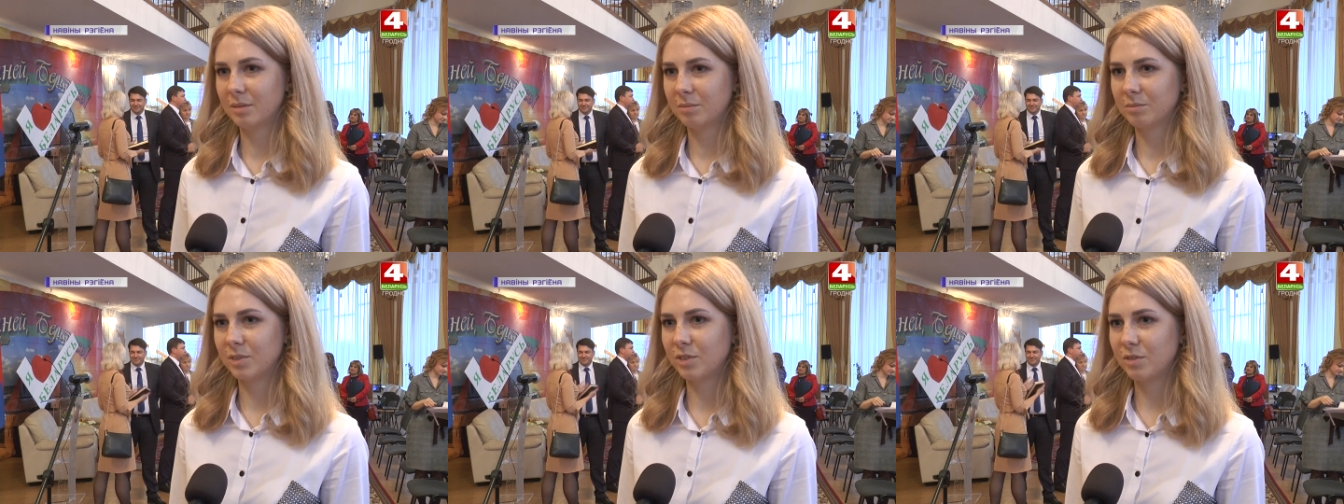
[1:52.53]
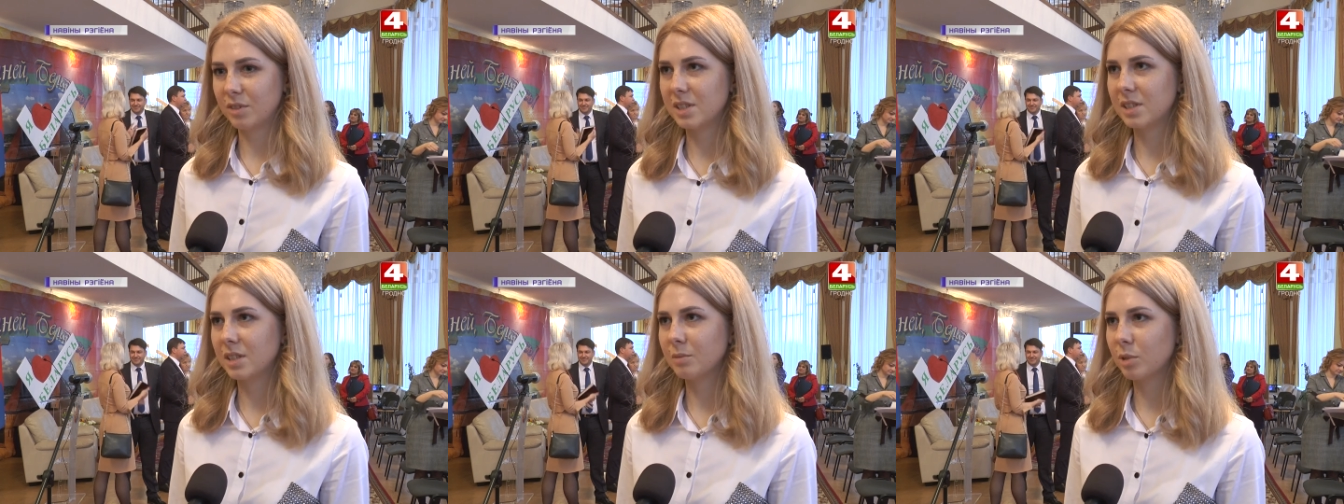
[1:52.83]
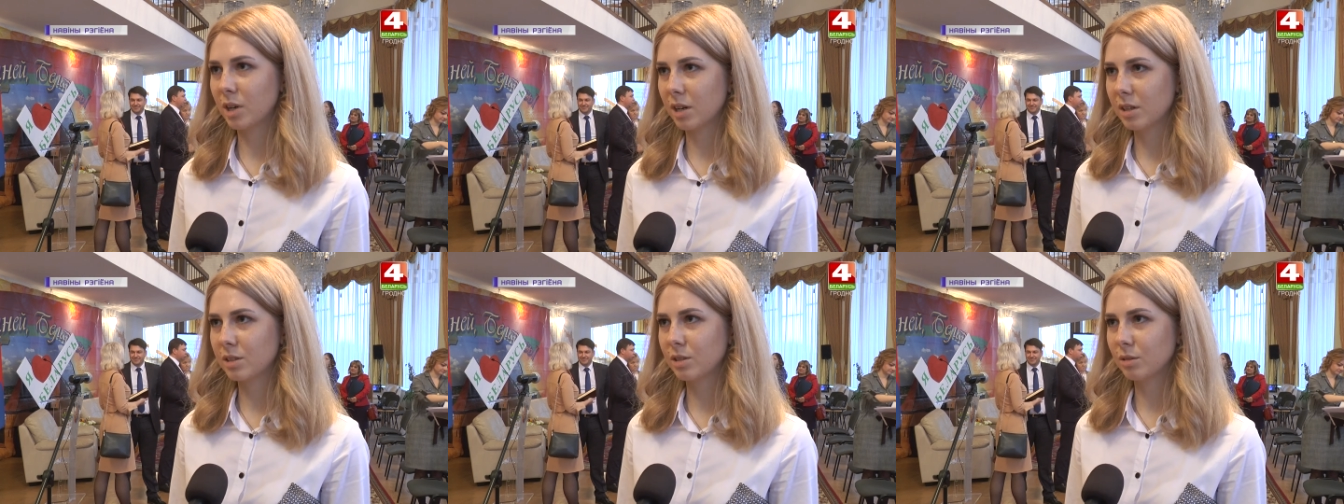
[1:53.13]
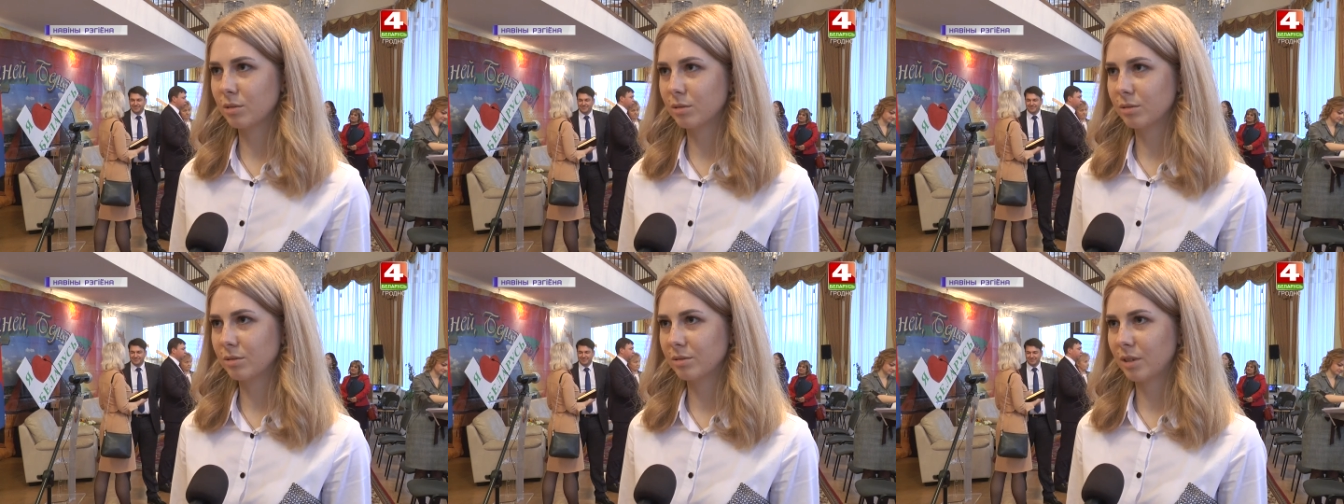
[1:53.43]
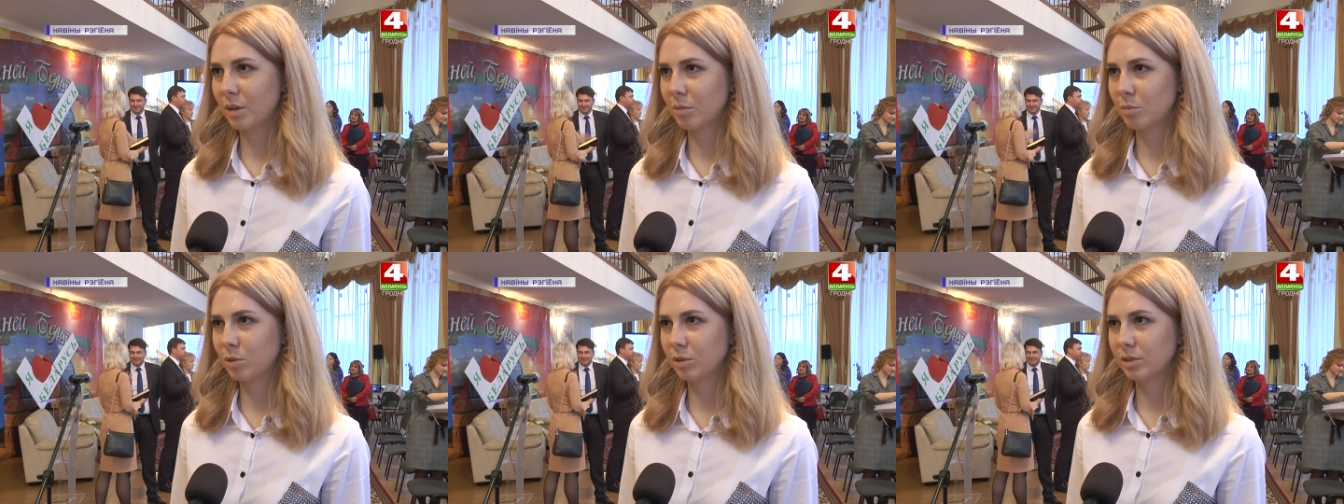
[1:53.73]
не вести практику
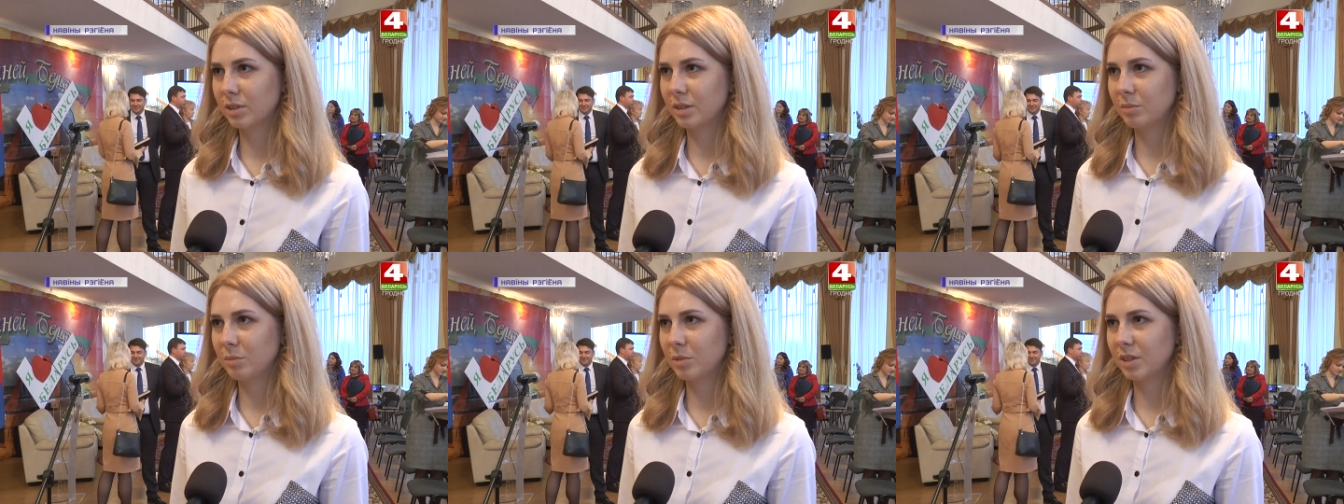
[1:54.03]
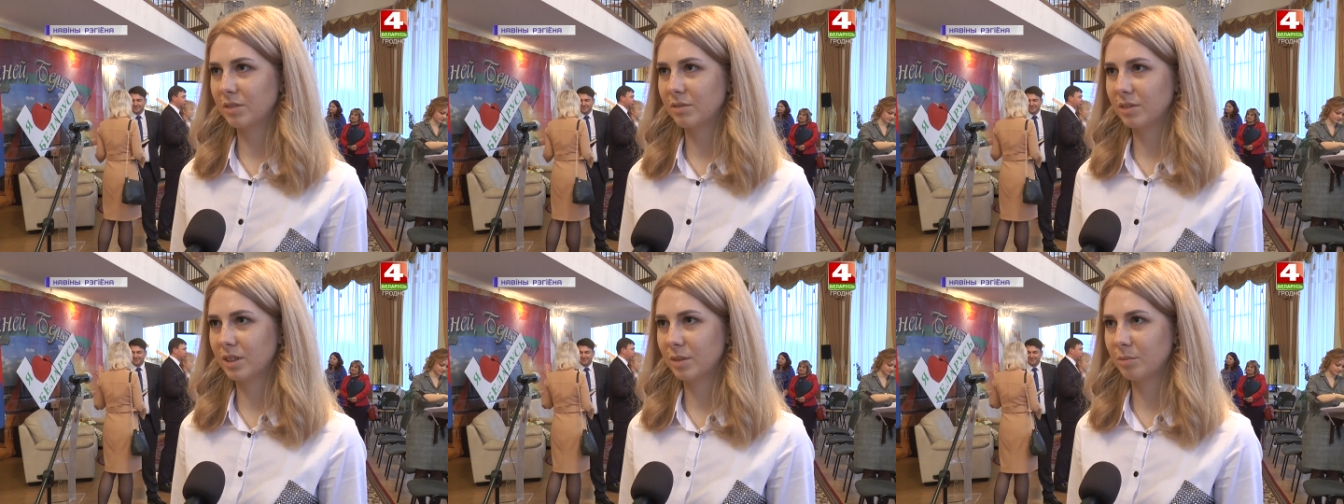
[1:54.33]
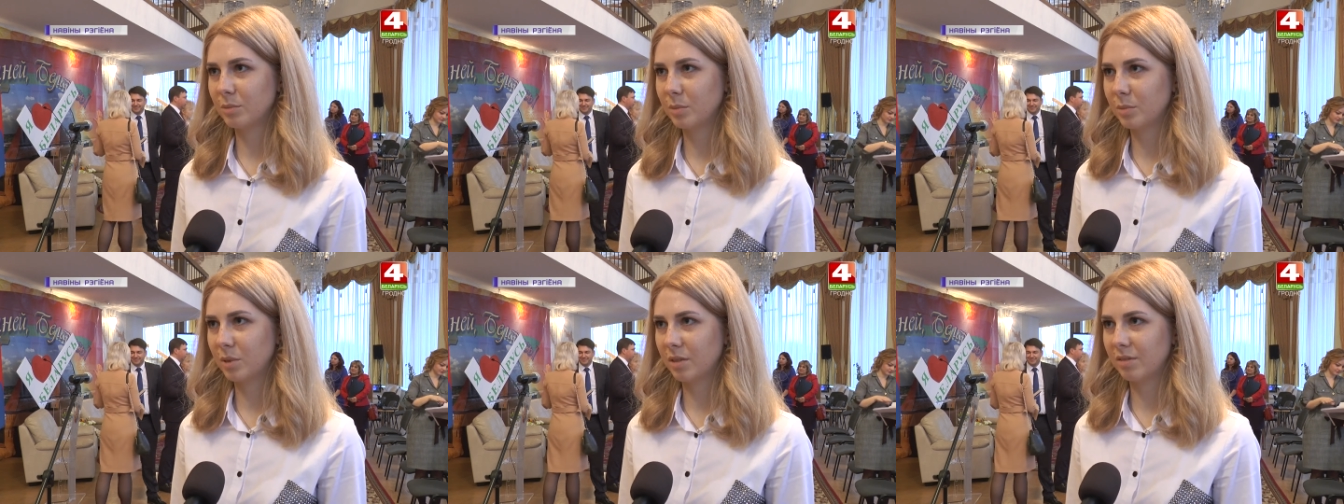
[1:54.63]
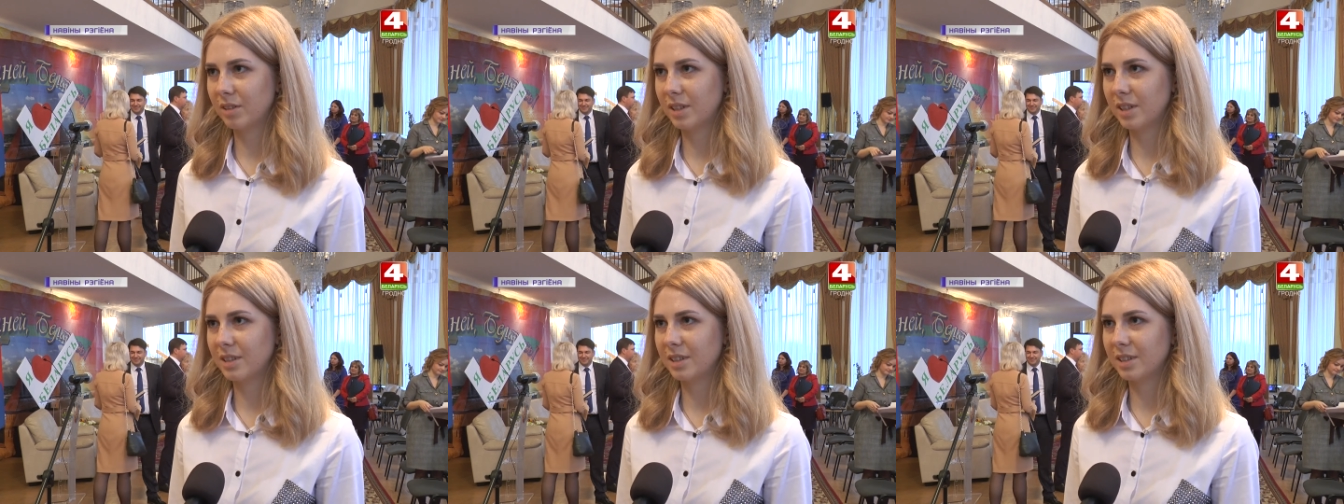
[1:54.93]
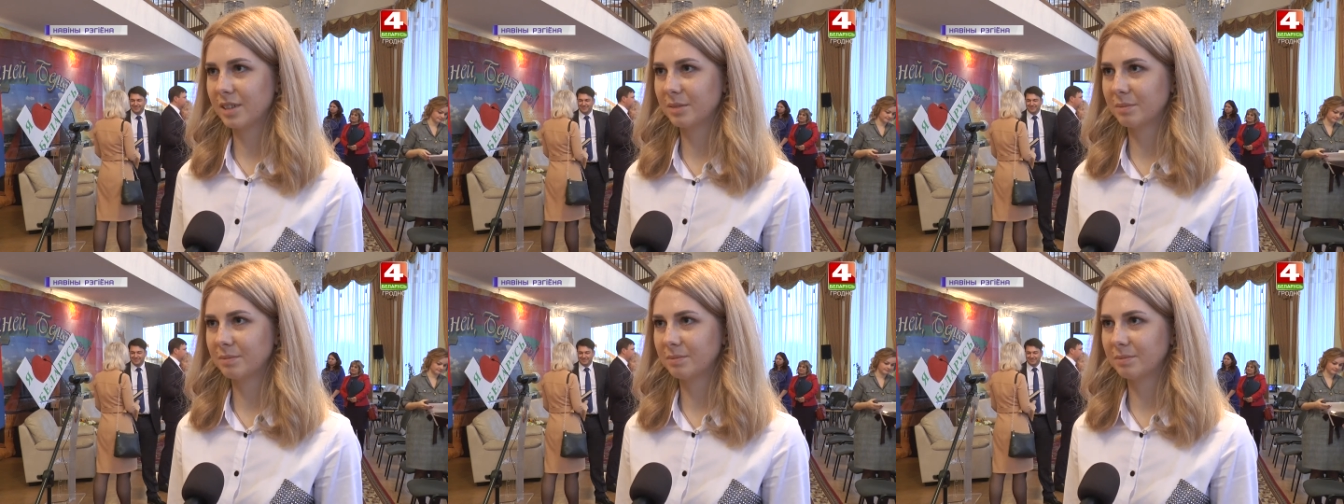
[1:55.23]
работы именно в этом направлении.